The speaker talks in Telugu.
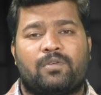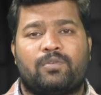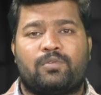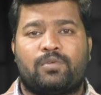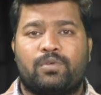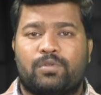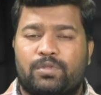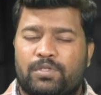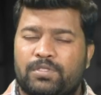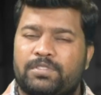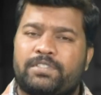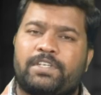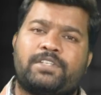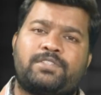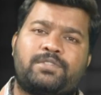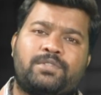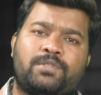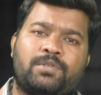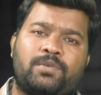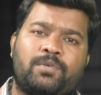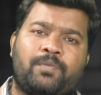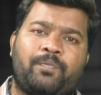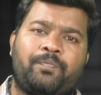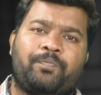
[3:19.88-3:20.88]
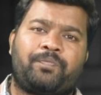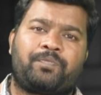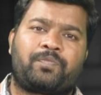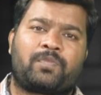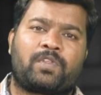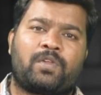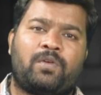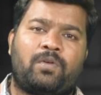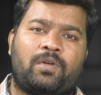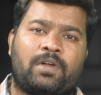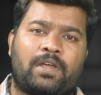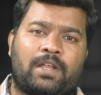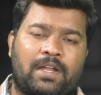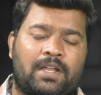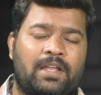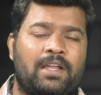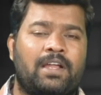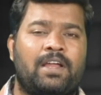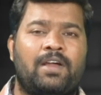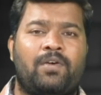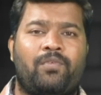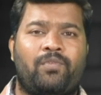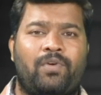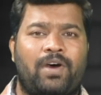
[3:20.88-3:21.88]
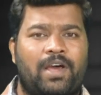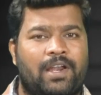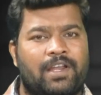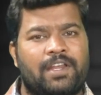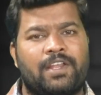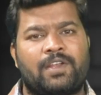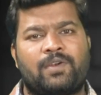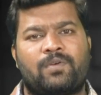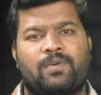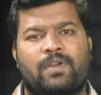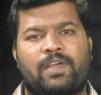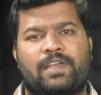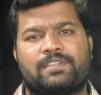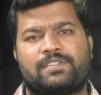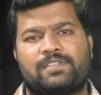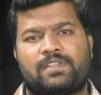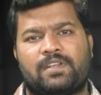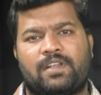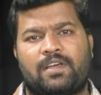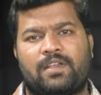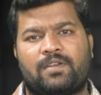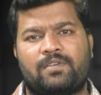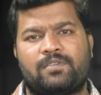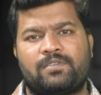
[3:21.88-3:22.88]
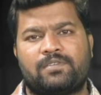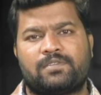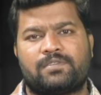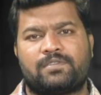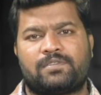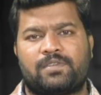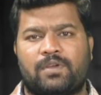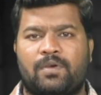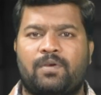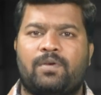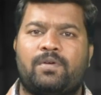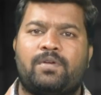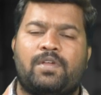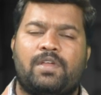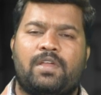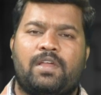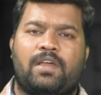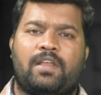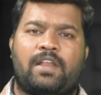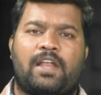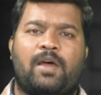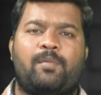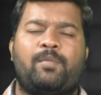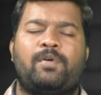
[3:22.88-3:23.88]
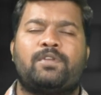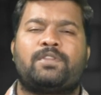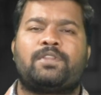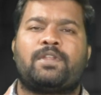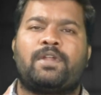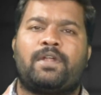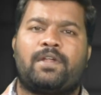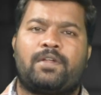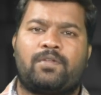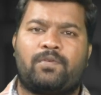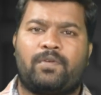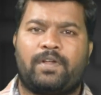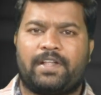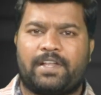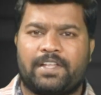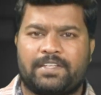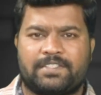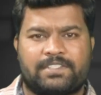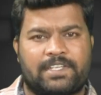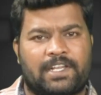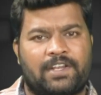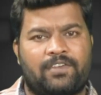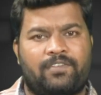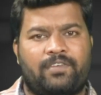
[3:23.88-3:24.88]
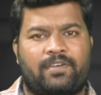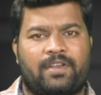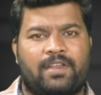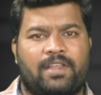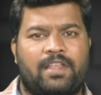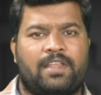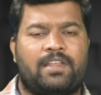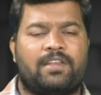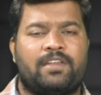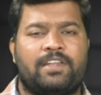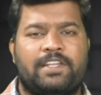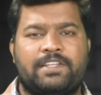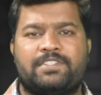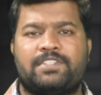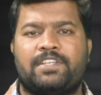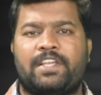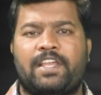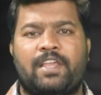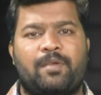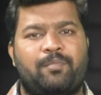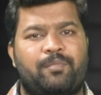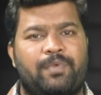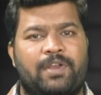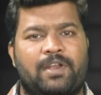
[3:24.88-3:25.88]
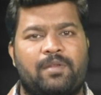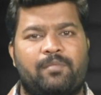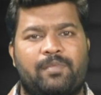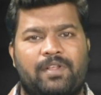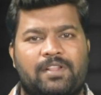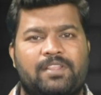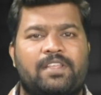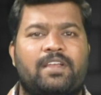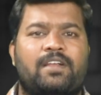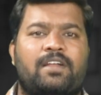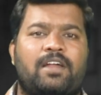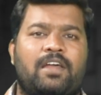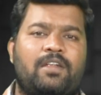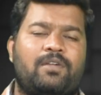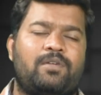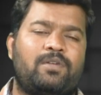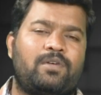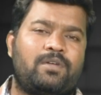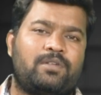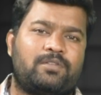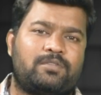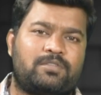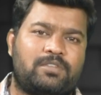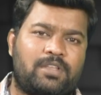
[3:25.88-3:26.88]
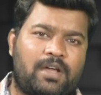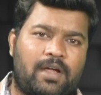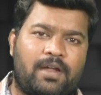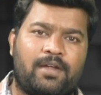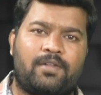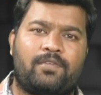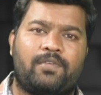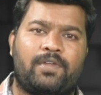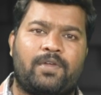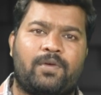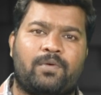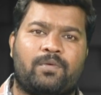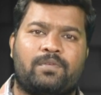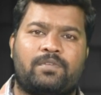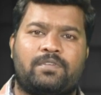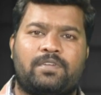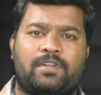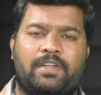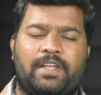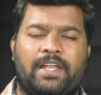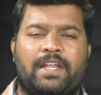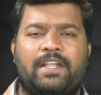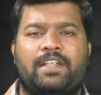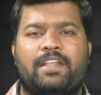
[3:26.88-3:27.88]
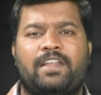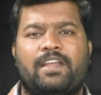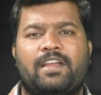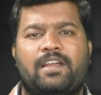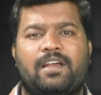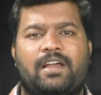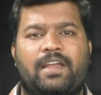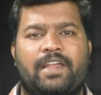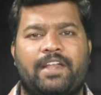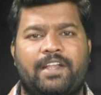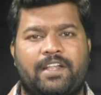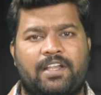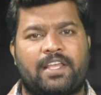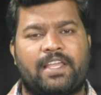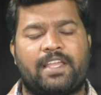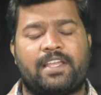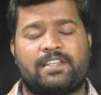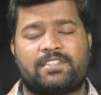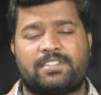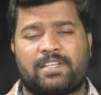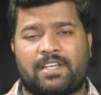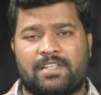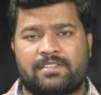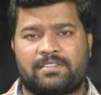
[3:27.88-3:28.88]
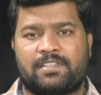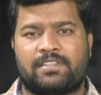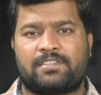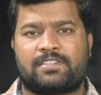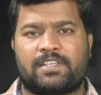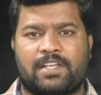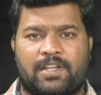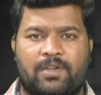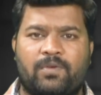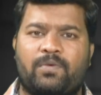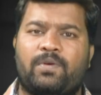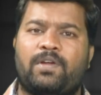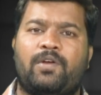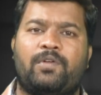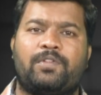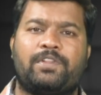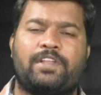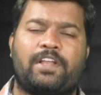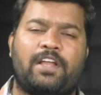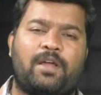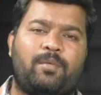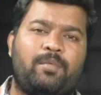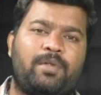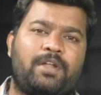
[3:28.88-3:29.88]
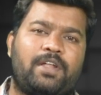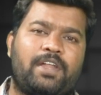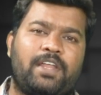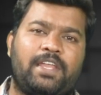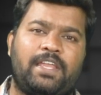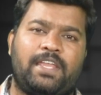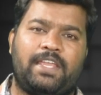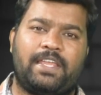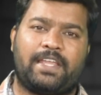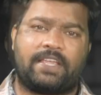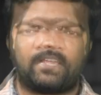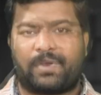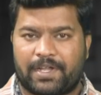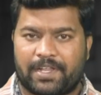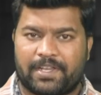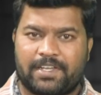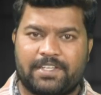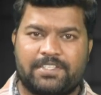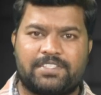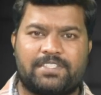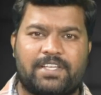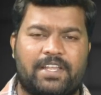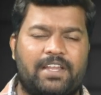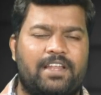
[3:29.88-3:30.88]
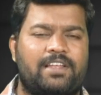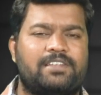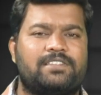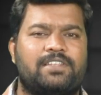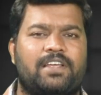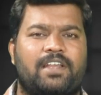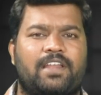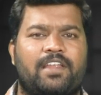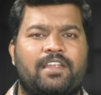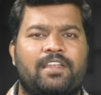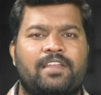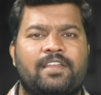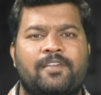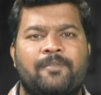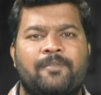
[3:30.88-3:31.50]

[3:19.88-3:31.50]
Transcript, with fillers: గుర్తు చేస్తూ ఒక రకంగా వార్నింగ్ కూడా ఇస్తున్నారు సో రాబోతున్నటువంటి జనవరి నుంచి ఏప్రిల్ మధ్య కాలంలో థర్డ్ వేవ్ గట్టిగా హిట్ అయ్యే ఛాన్సెస్ ఎక్కువగా ఉంది కాబట్టి ఇప్పటి నుంచైనా సరే